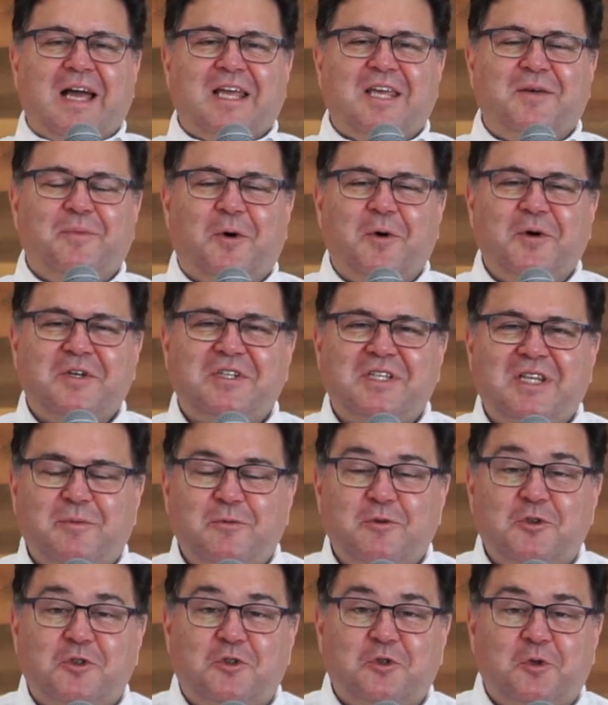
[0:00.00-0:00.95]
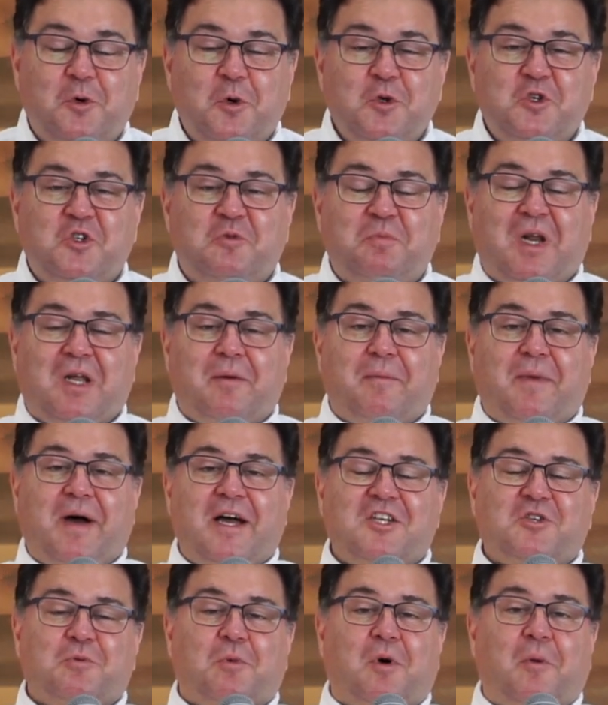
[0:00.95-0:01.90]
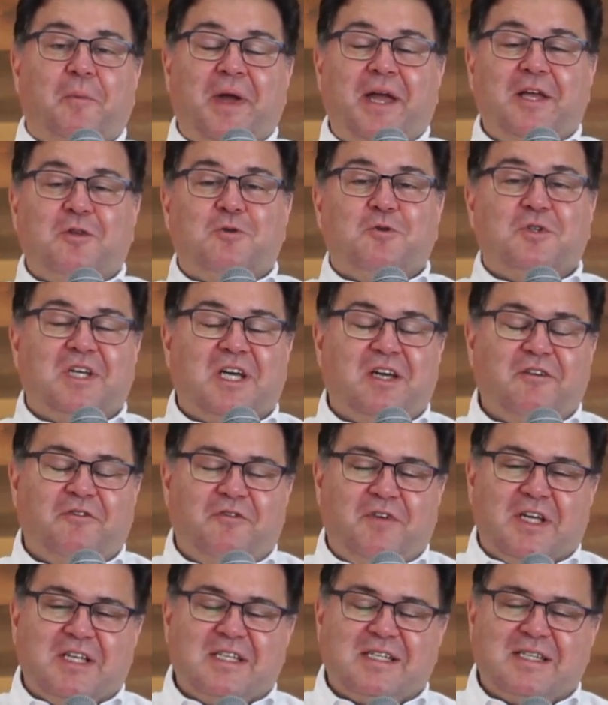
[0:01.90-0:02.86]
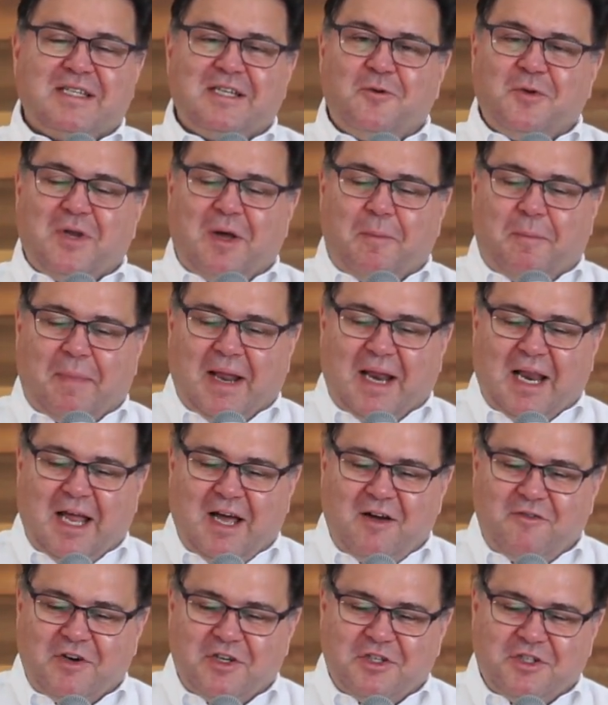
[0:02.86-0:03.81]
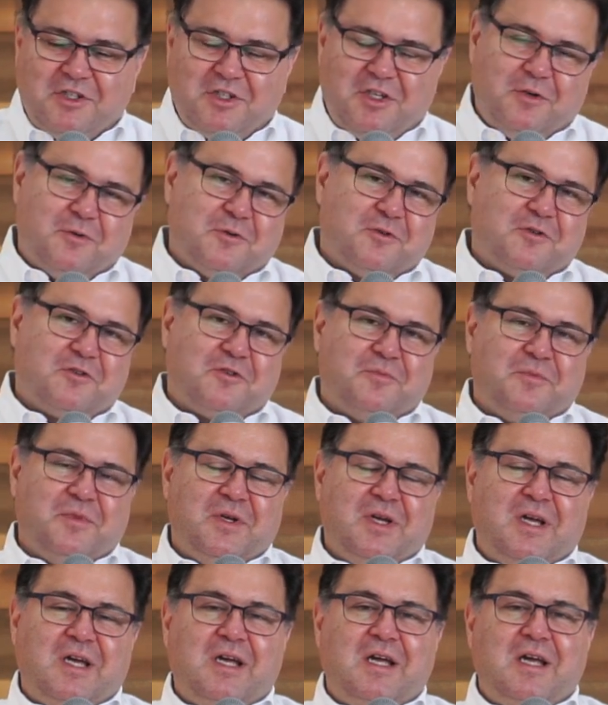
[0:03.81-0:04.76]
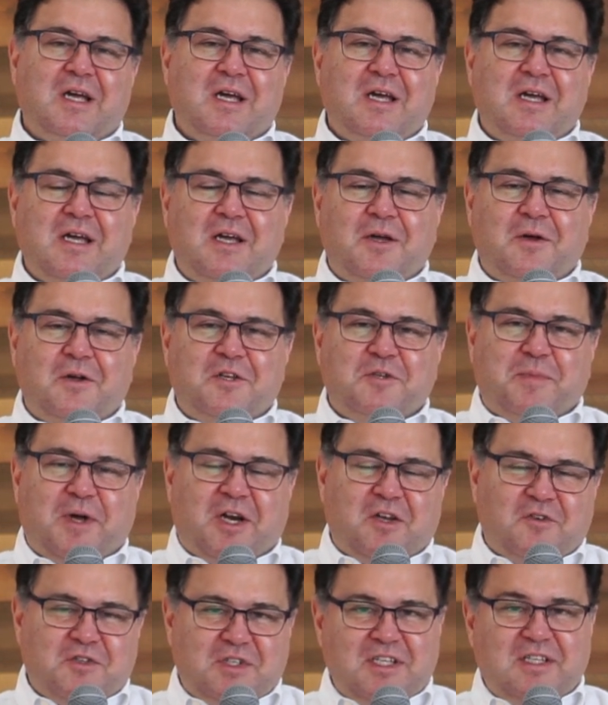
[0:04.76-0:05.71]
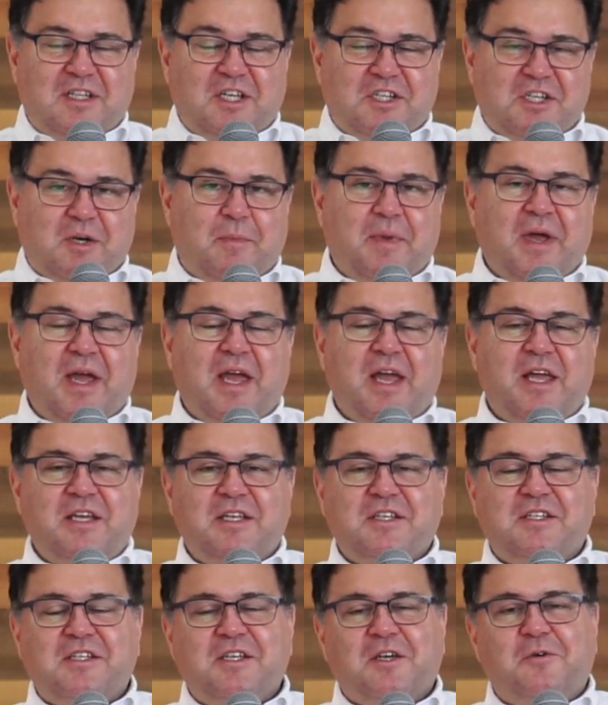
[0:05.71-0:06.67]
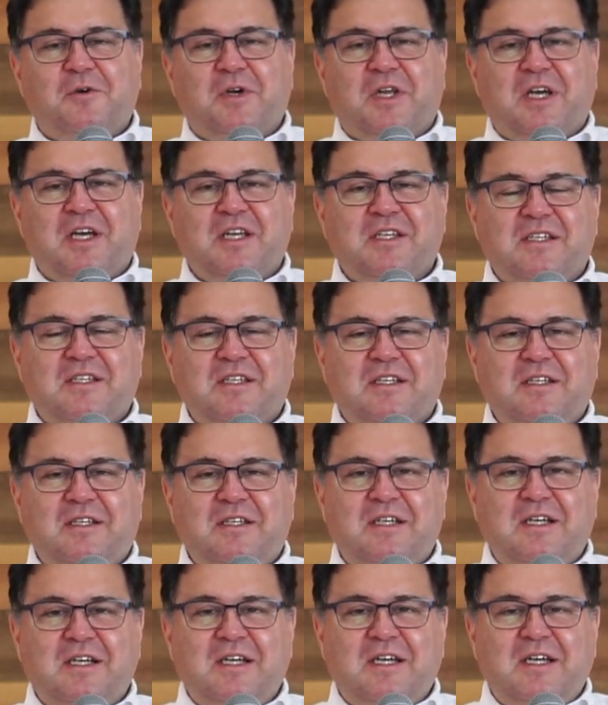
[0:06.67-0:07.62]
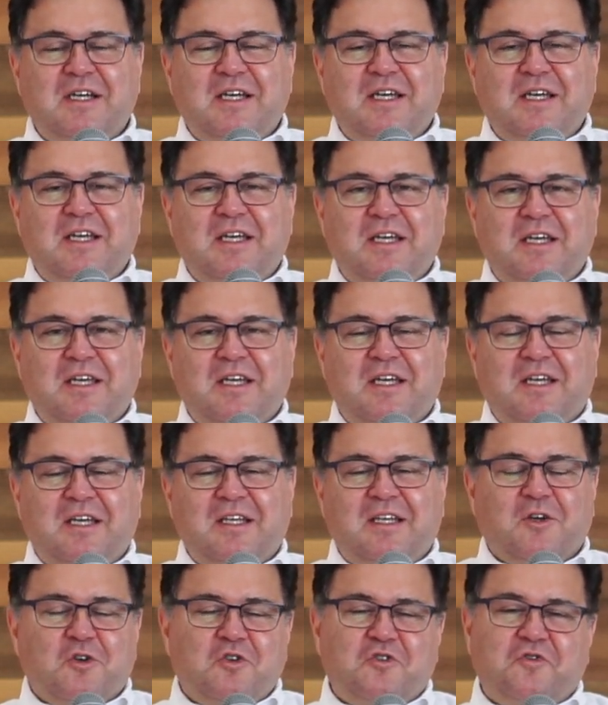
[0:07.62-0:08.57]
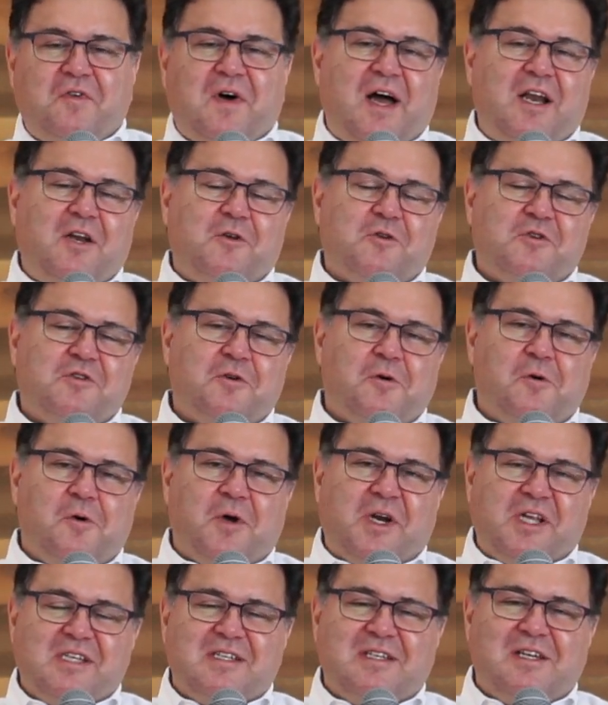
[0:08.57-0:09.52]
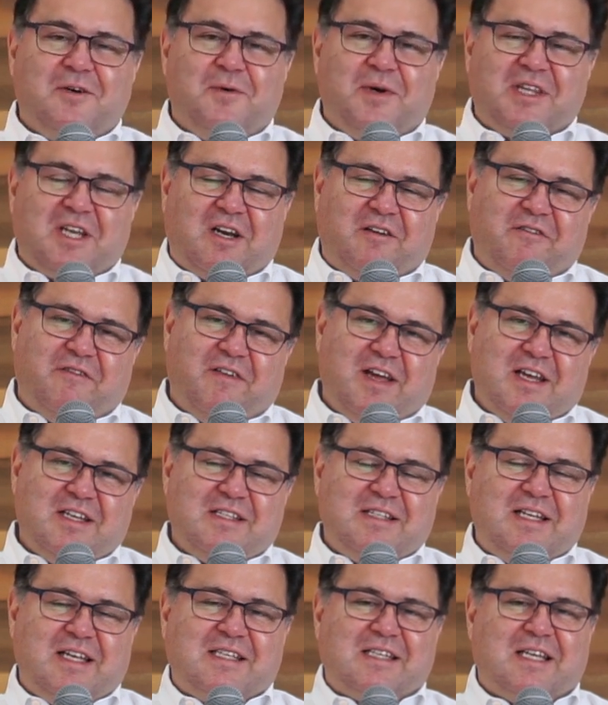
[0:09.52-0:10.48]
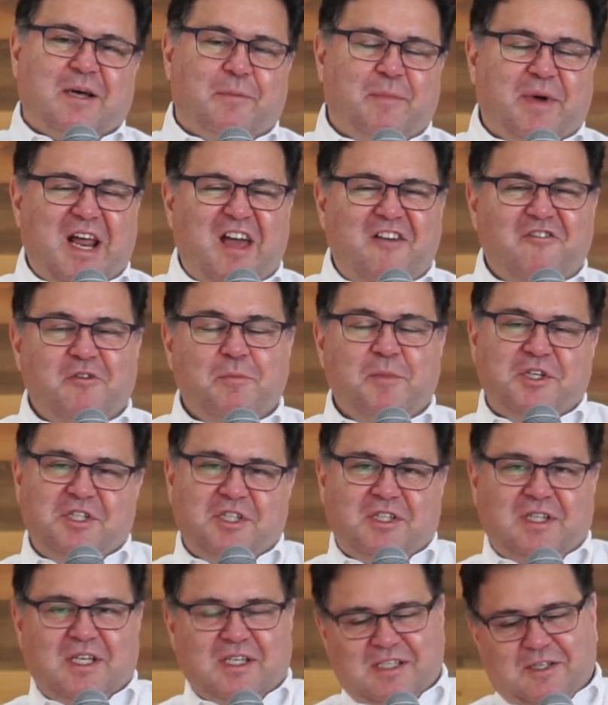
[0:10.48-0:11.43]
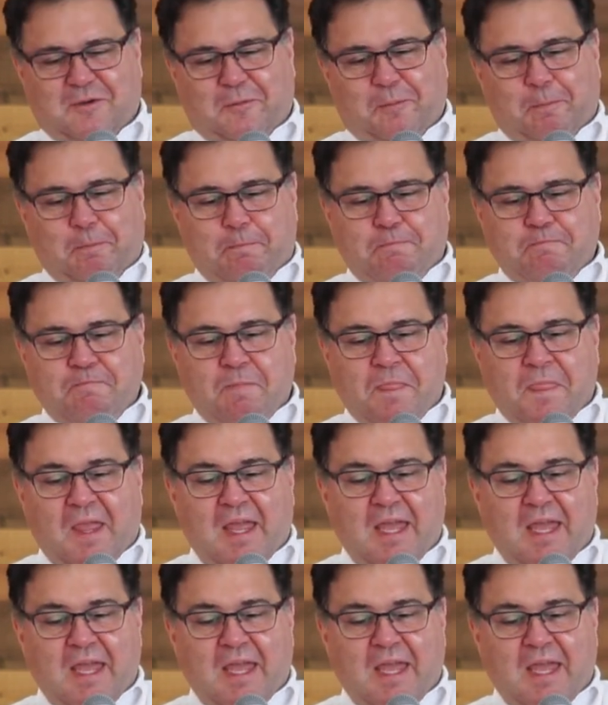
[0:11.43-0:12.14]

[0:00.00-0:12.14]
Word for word: Olá, que bom que estamos juntos para mais um momento de reflexão na palavra de Deus. Eu espero que você esteja bem, em segurança e que Deus fale ao seu coração através dessa breve meditação.